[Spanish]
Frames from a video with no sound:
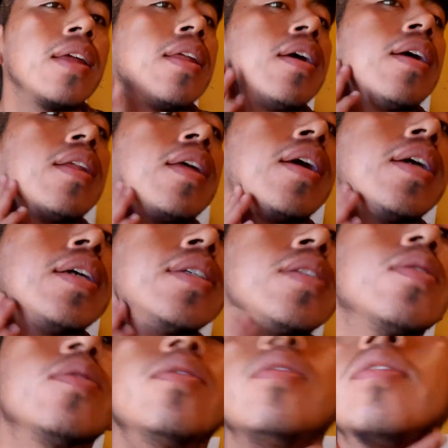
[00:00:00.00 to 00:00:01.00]
de
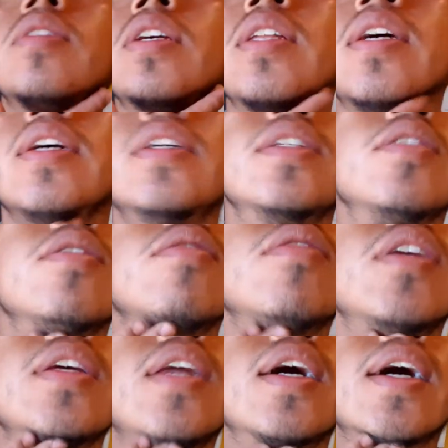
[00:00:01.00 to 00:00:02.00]
esto, ni de esto,
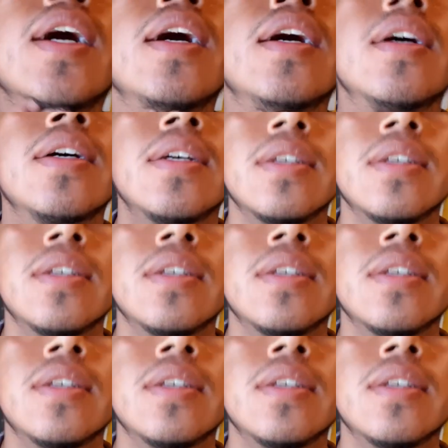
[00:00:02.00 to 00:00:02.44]
ni de acá.